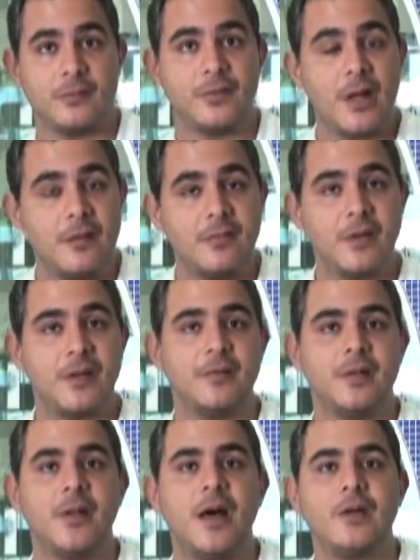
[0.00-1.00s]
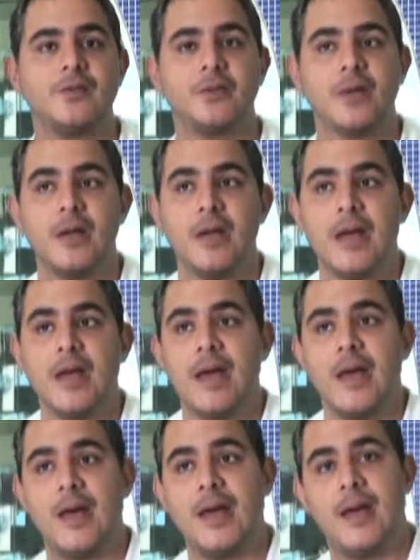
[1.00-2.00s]
O driver, na verdade,
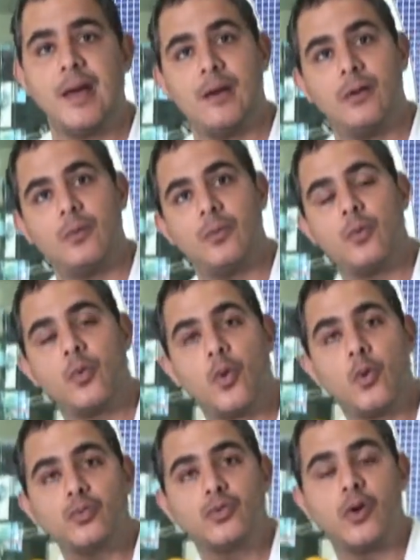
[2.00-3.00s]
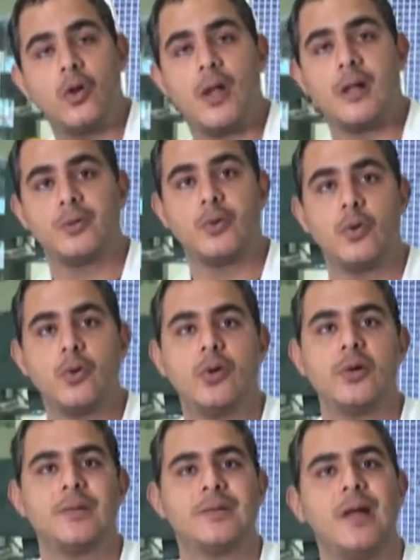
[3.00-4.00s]
é o controlador
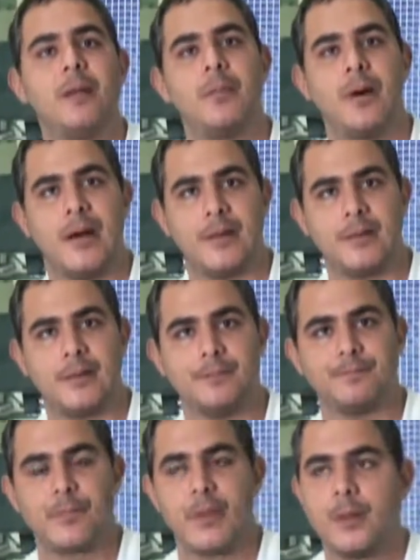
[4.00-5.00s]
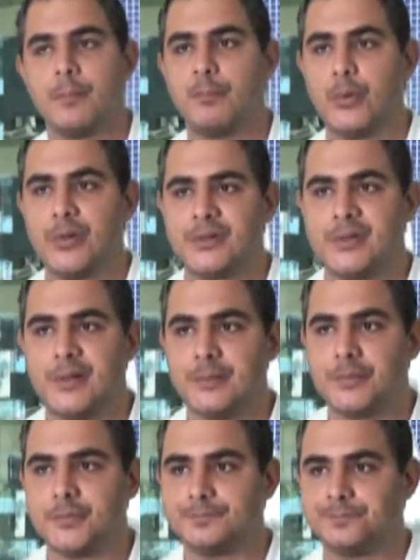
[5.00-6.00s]
da máquina. Por exemplo,